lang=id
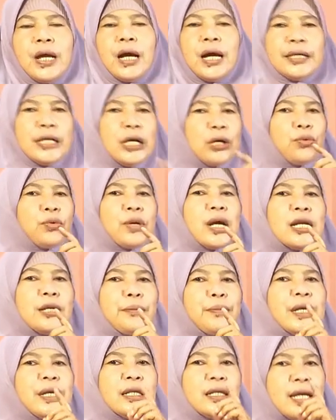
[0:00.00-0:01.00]
ada
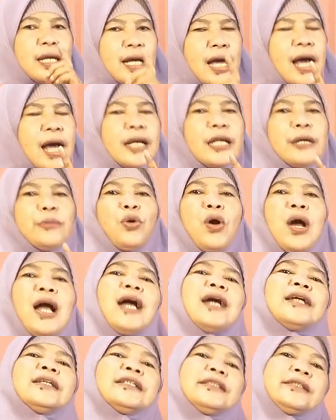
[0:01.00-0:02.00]
kurang lebih 3.000
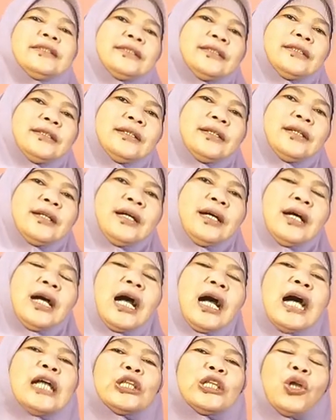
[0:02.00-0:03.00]
hadis
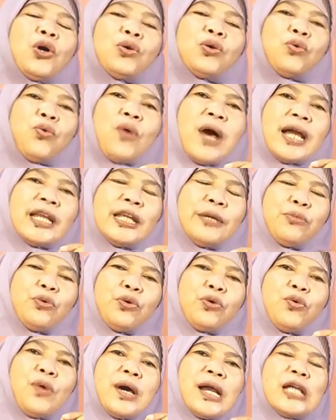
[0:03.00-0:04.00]
atau
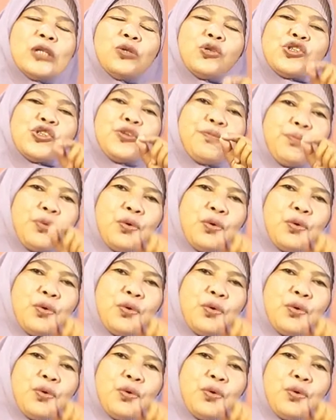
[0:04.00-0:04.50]
2.210